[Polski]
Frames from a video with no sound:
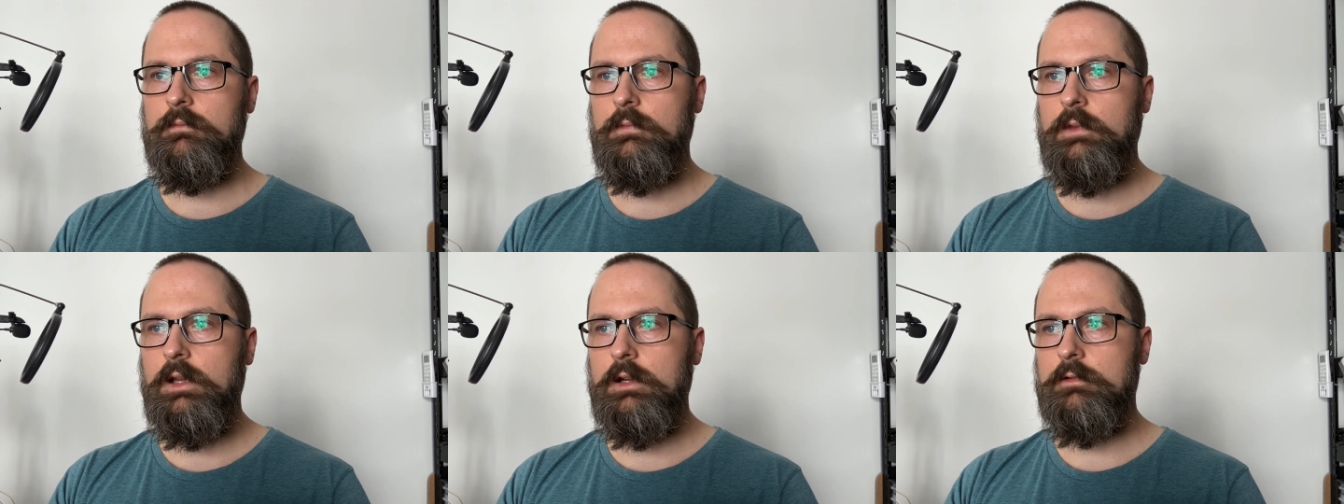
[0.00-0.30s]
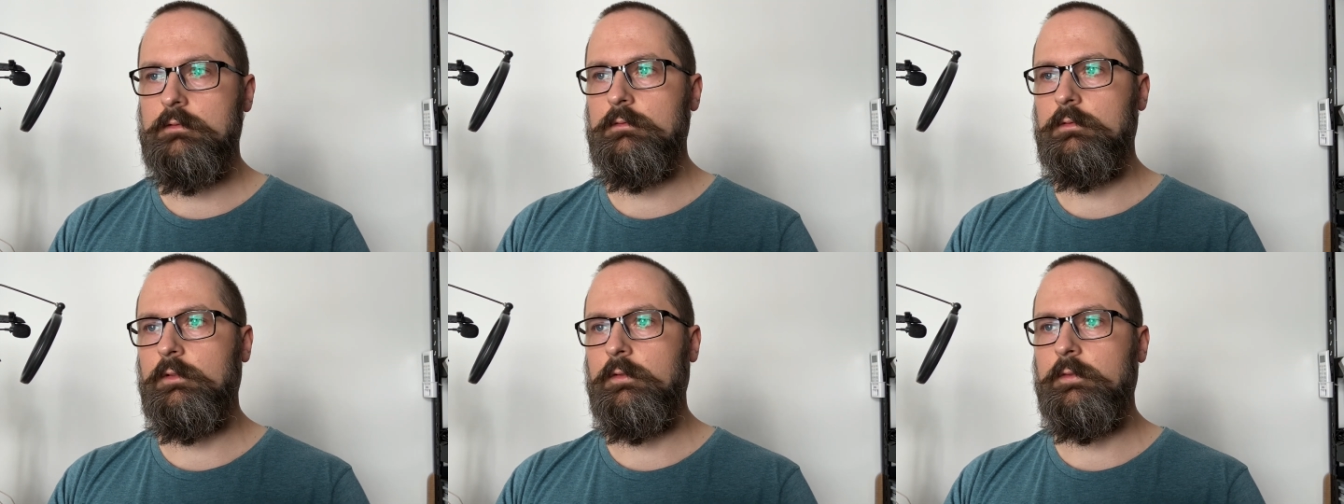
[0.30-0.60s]

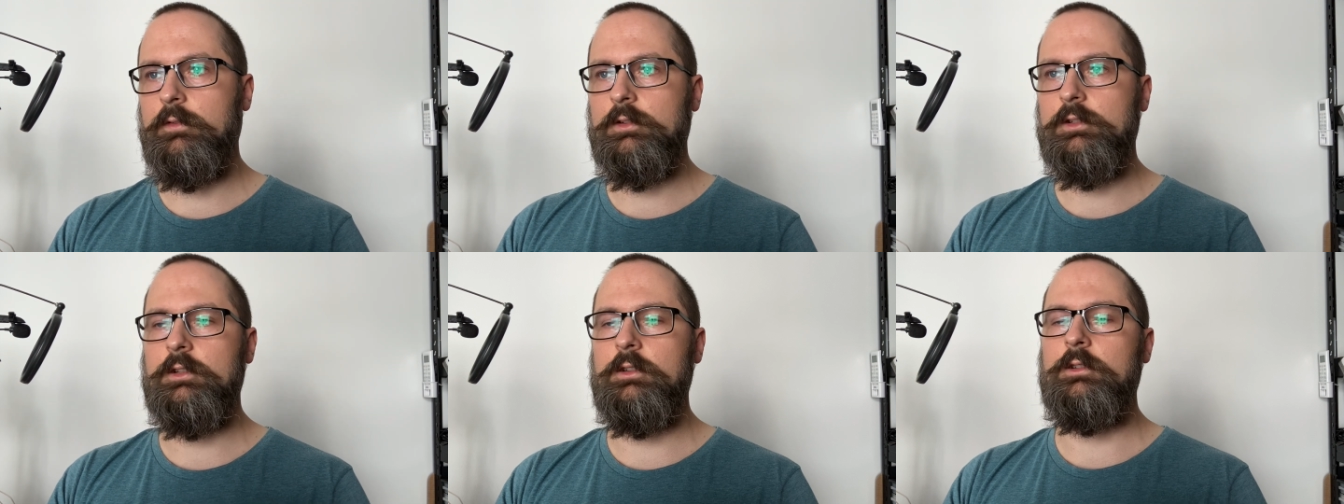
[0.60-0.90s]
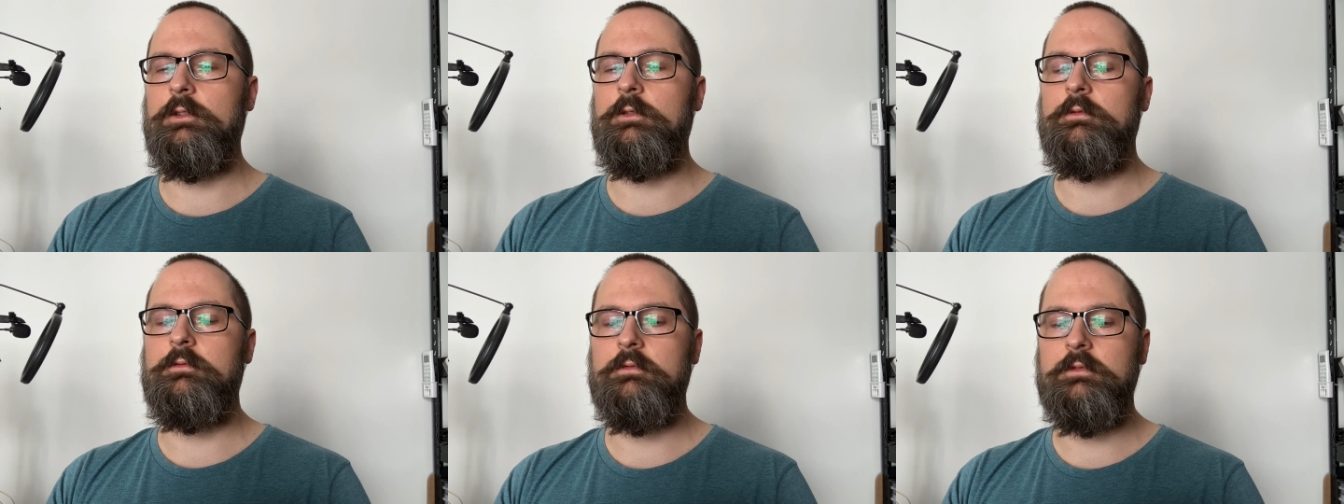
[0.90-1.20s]
tak
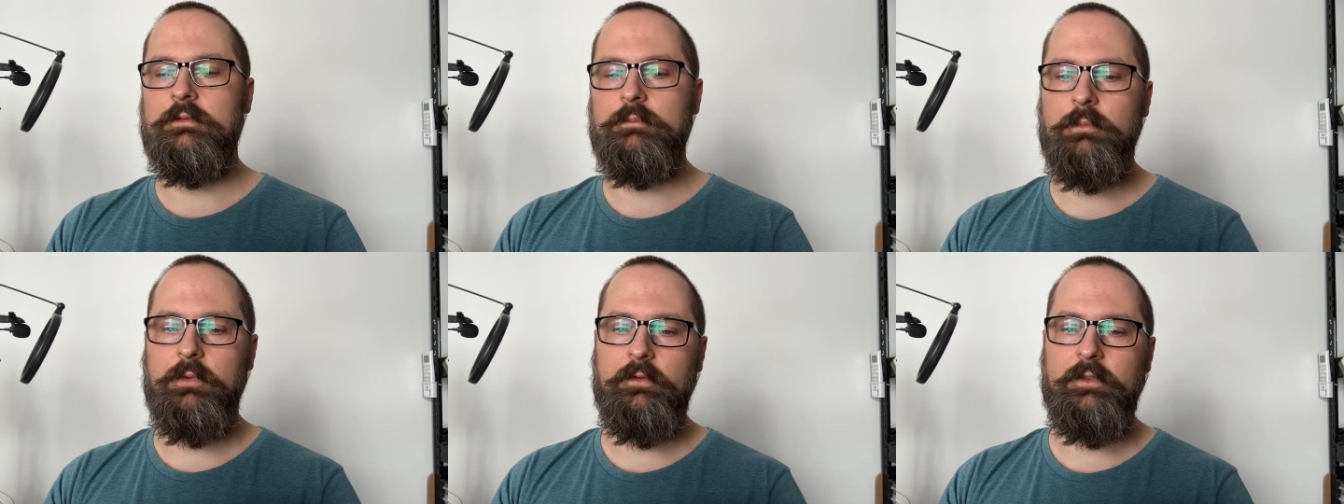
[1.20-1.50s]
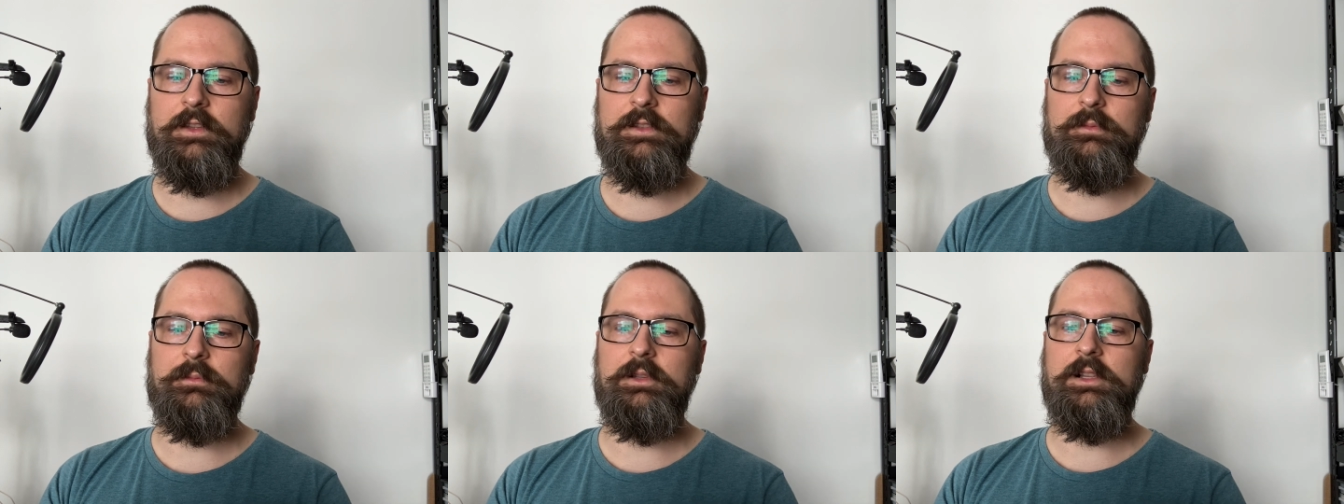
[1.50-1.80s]
utworzoną,
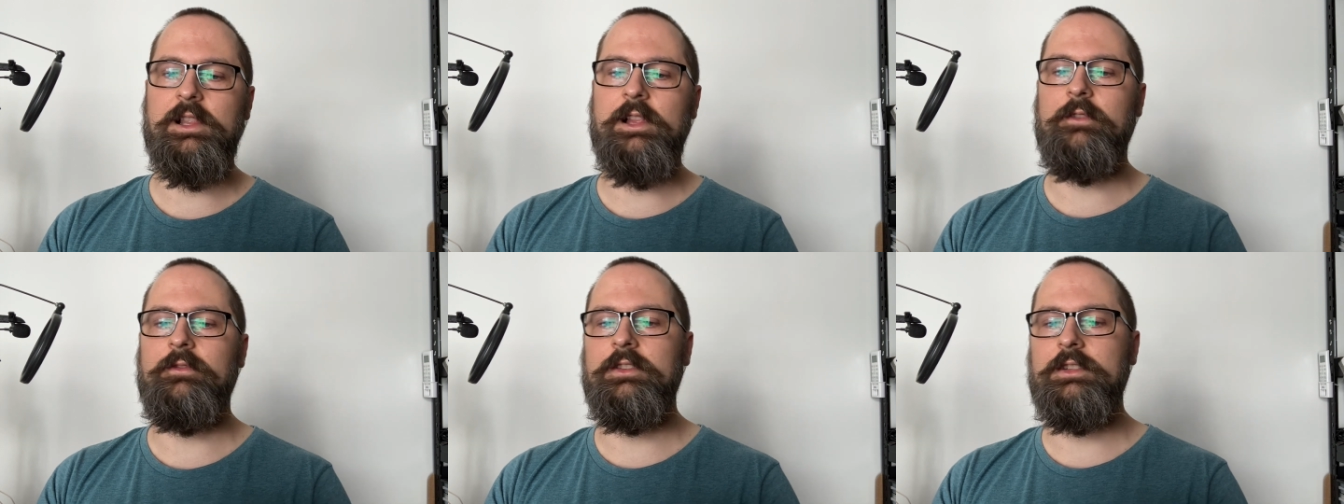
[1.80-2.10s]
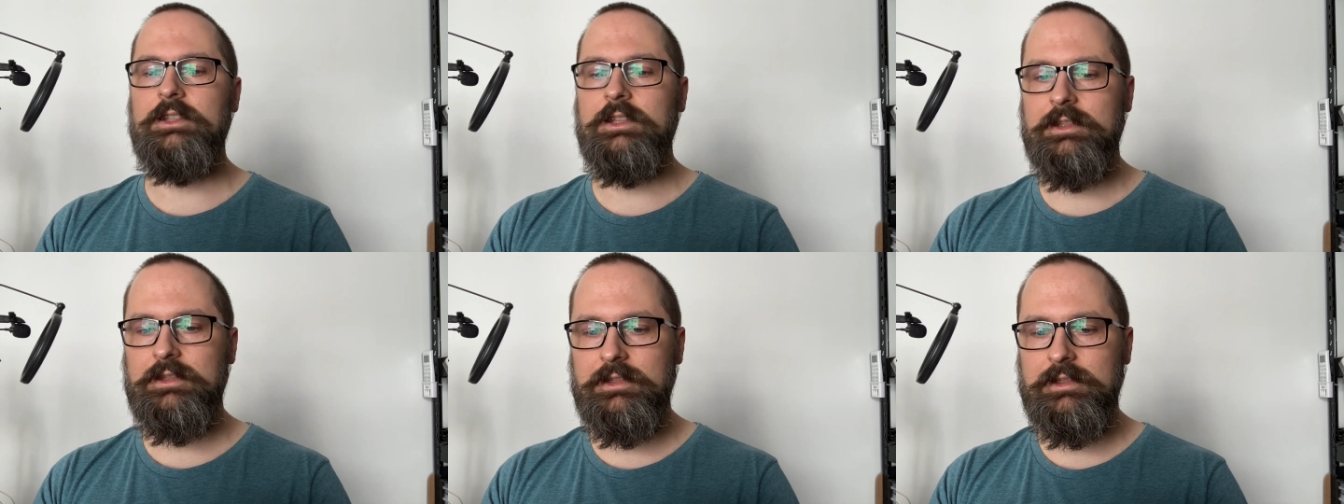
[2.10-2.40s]
powiedzmy,
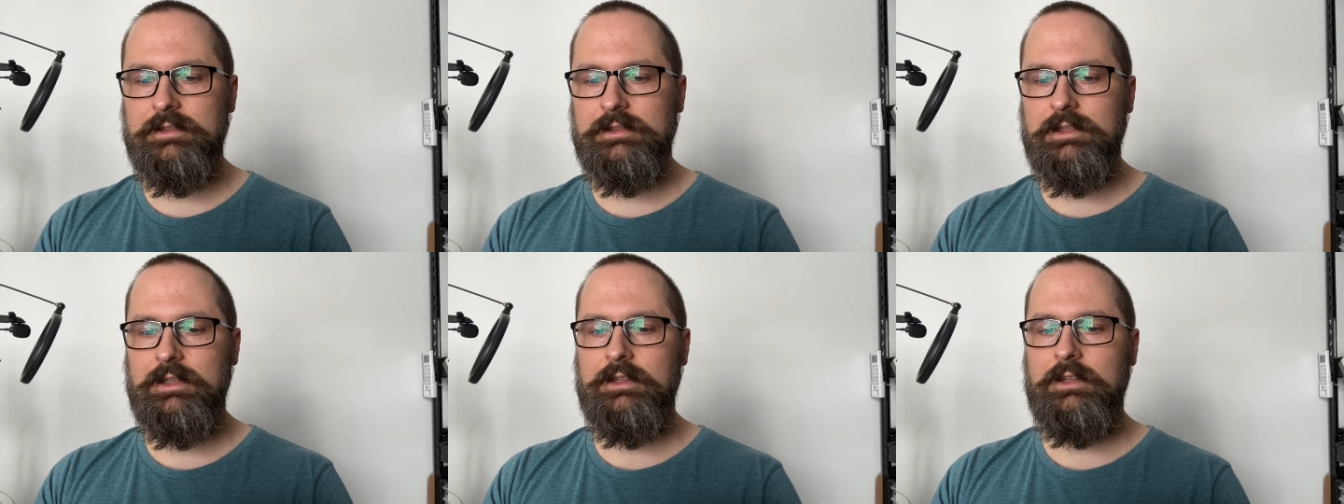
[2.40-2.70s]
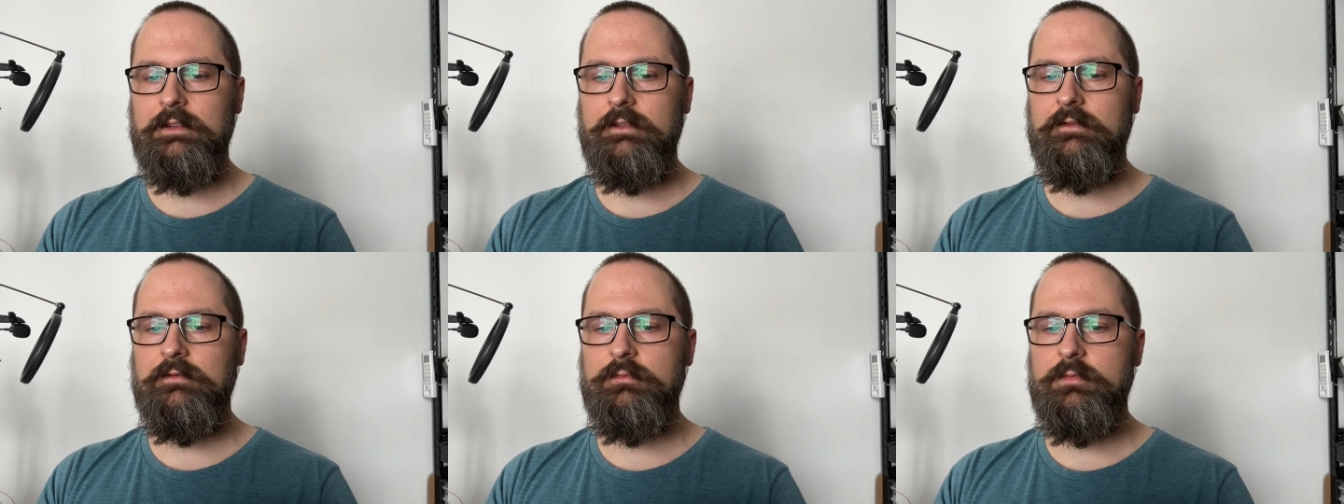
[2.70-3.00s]
lawinę tych
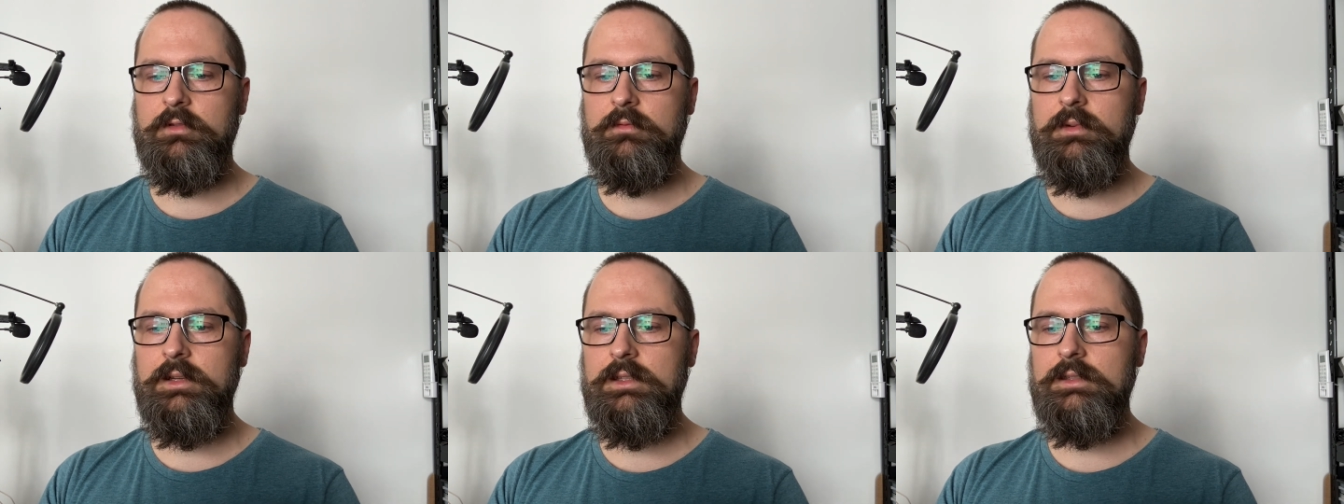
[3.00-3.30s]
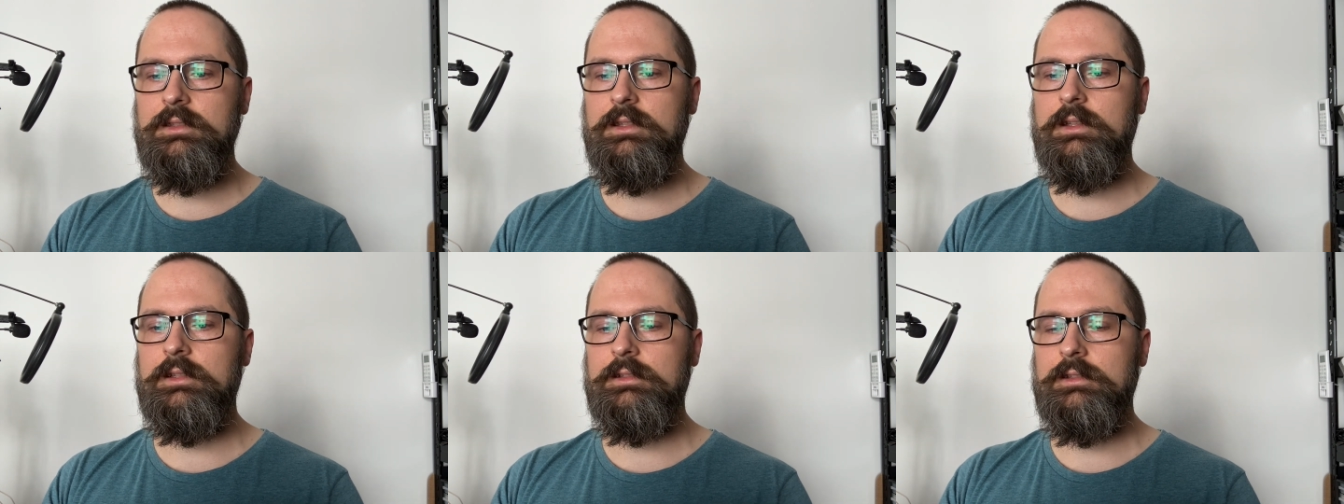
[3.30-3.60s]
zadań w momencie,